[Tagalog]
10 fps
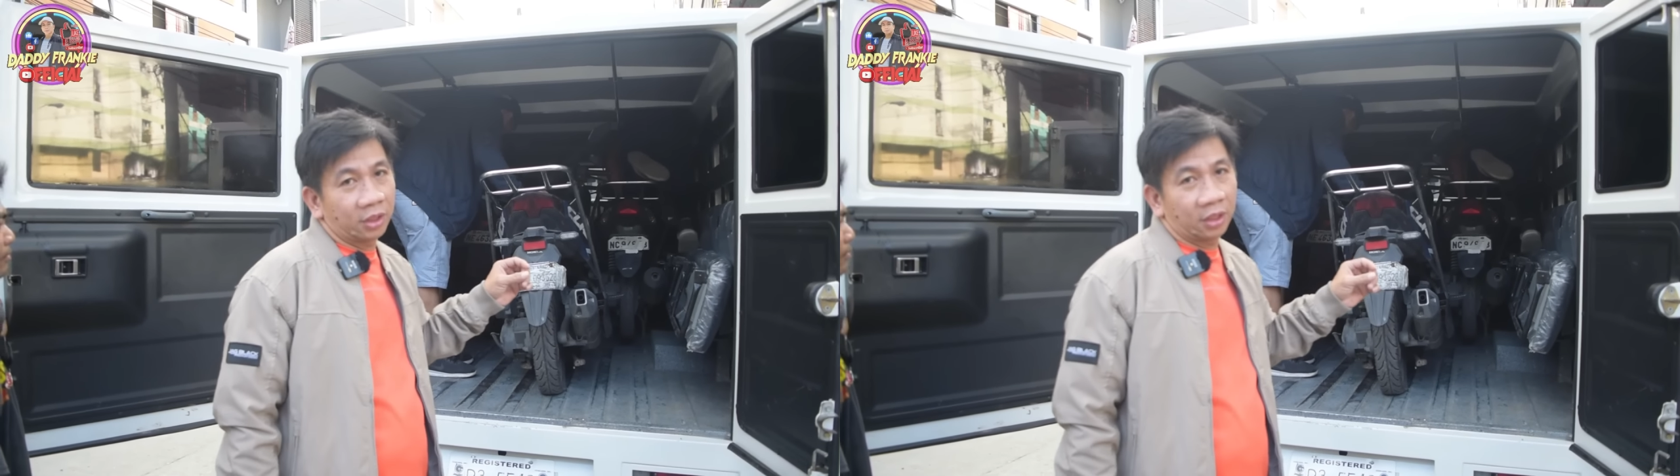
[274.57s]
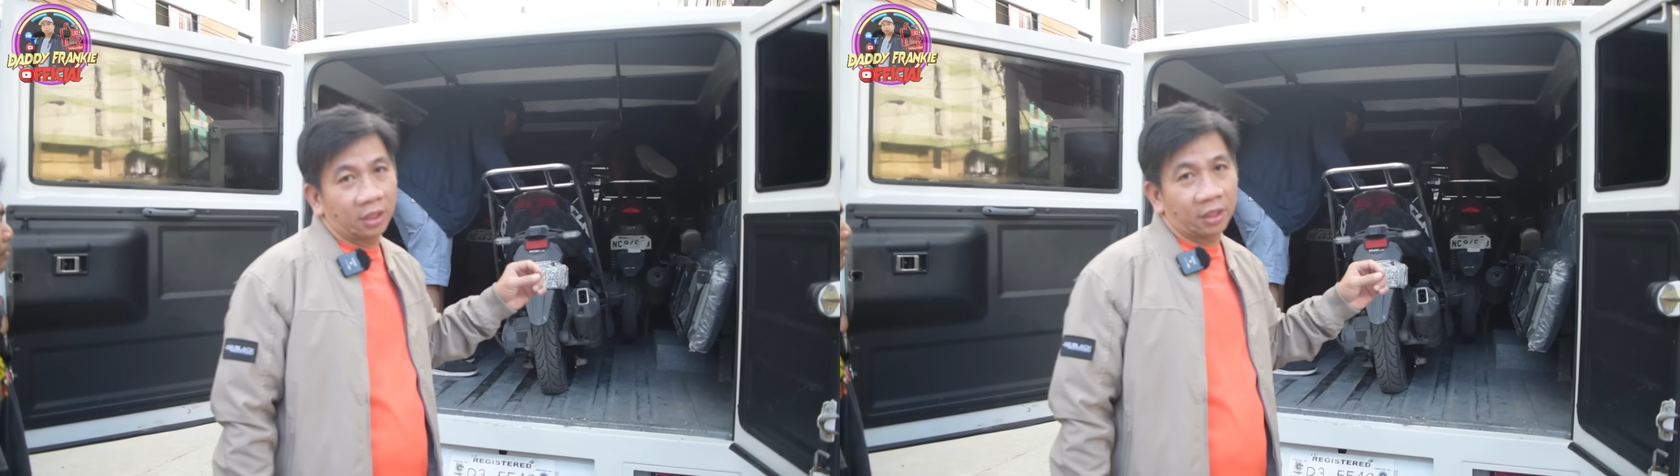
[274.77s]

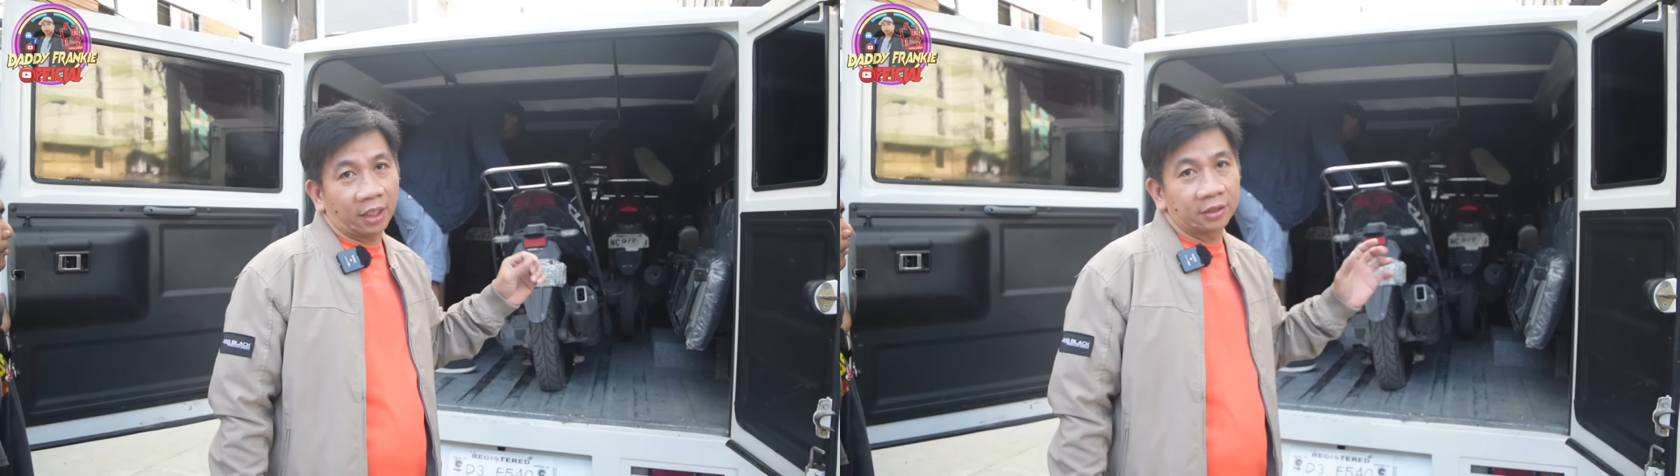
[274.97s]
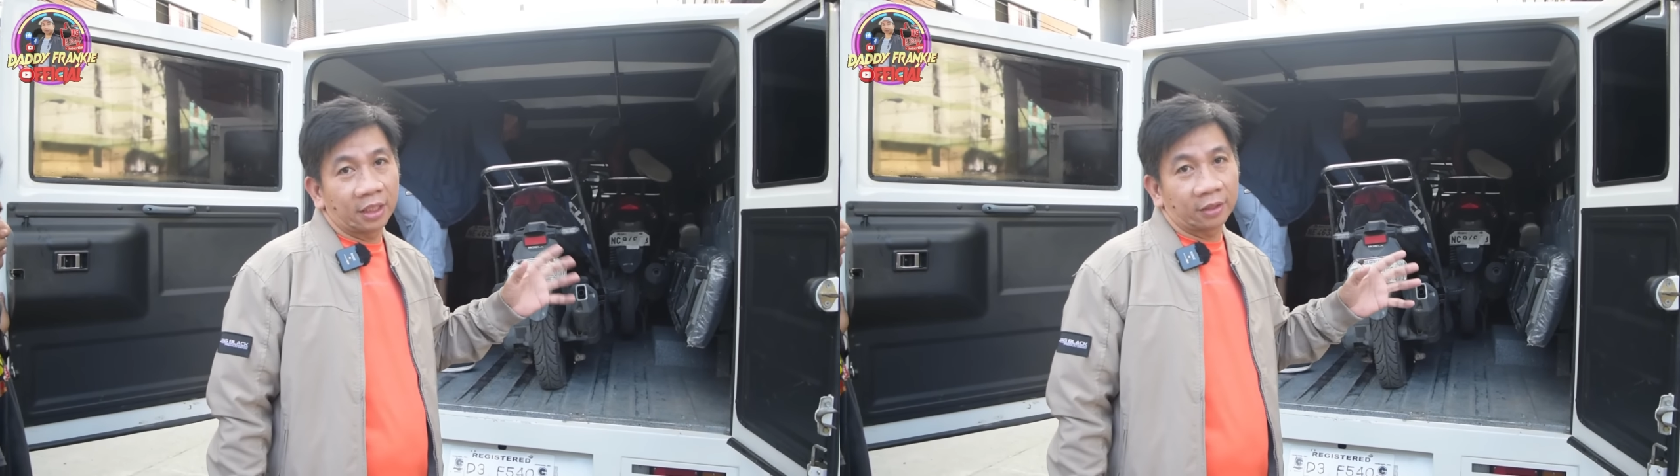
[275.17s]
mga
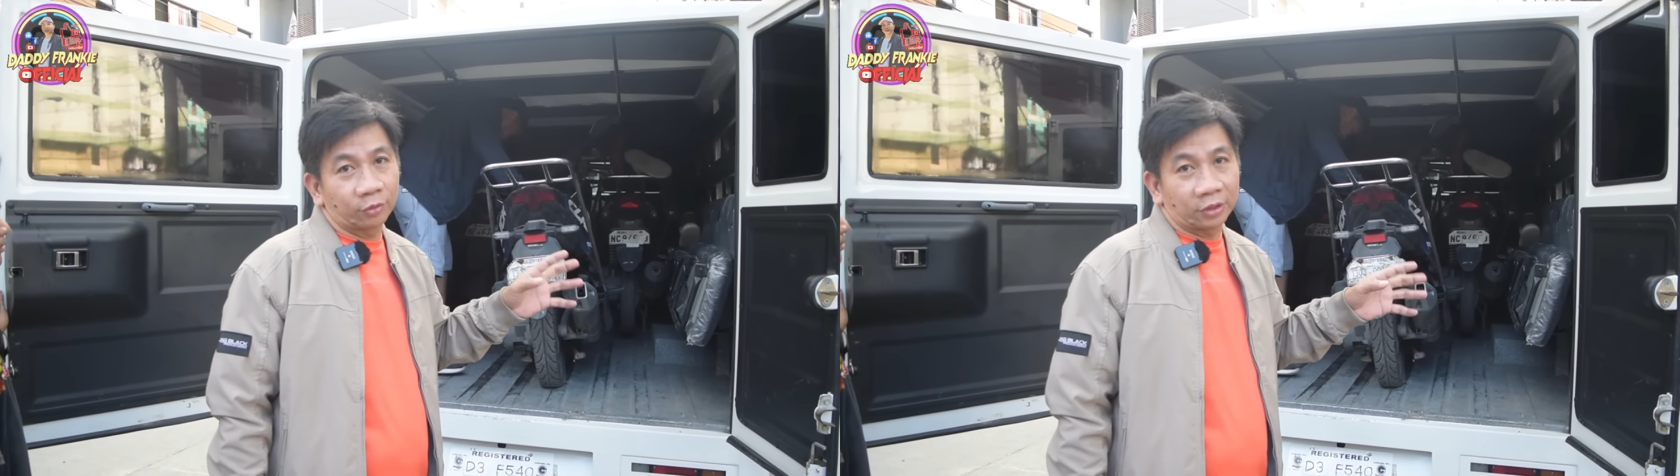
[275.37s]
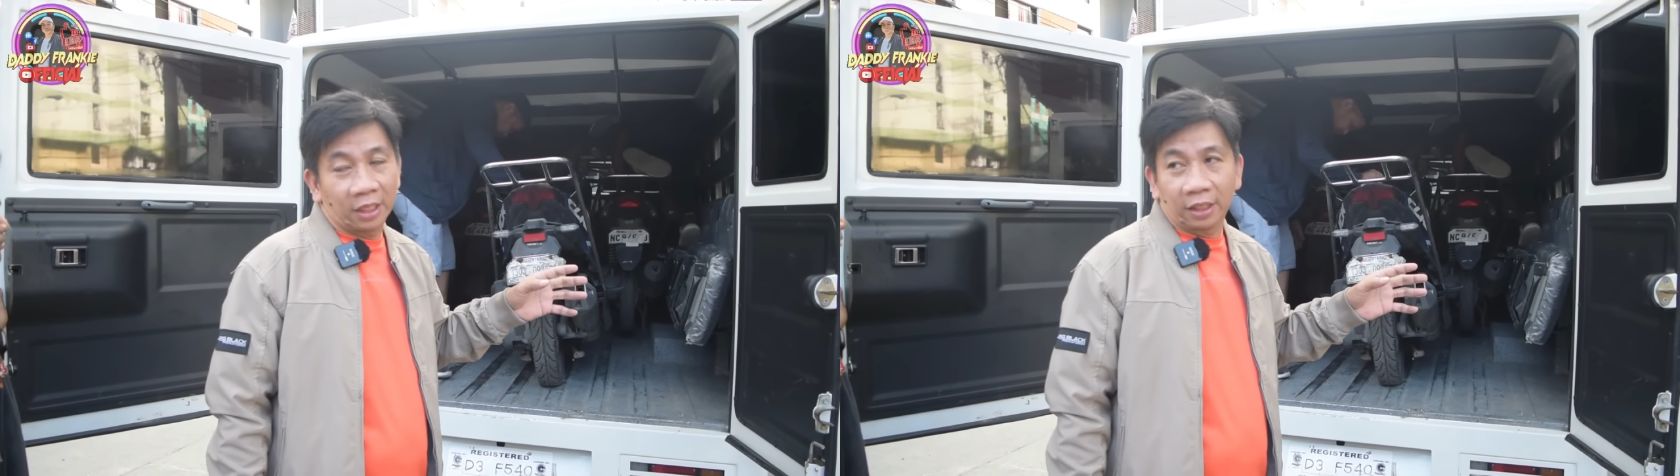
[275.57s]
rider ko
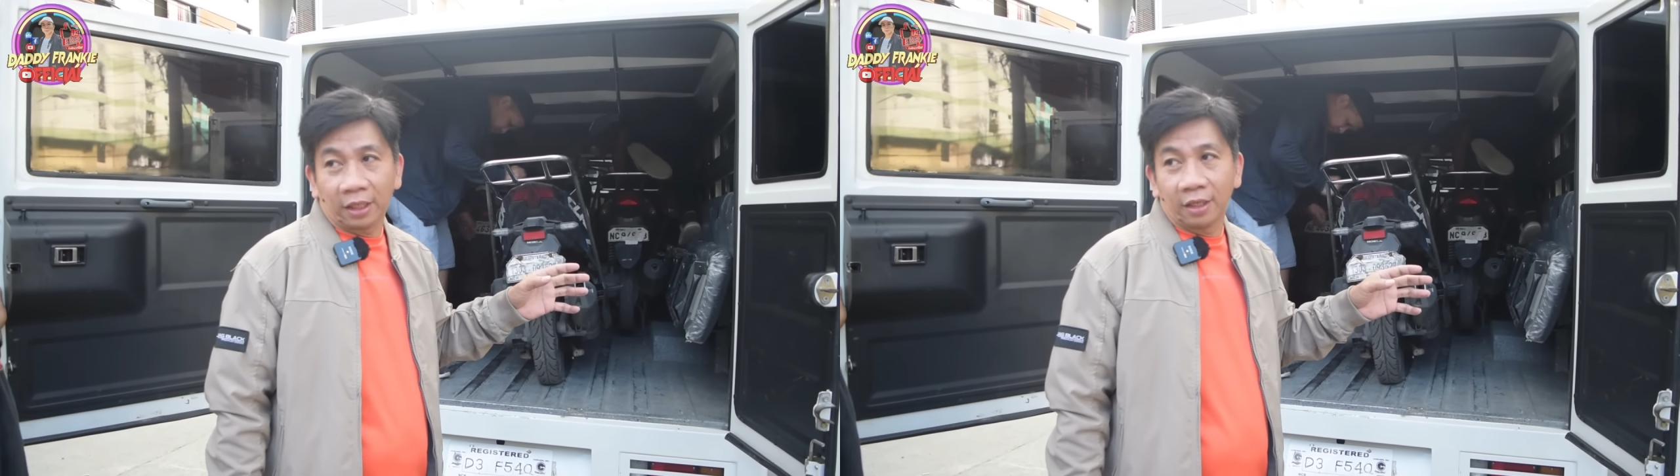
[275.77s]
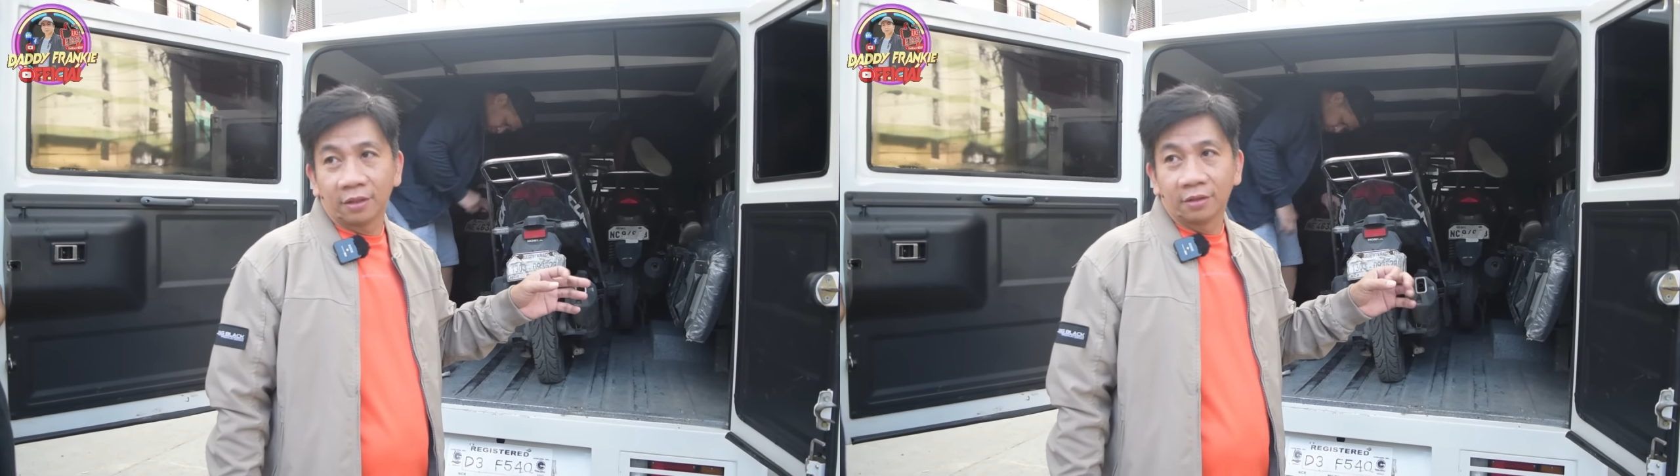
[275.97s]

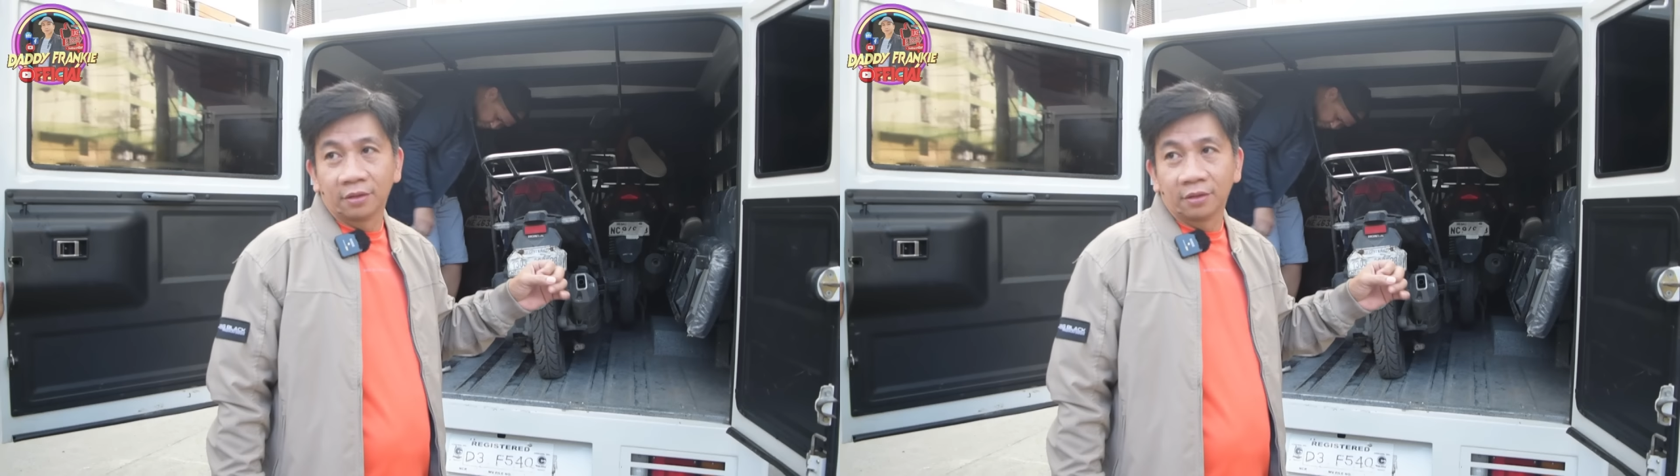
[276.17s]
talaga,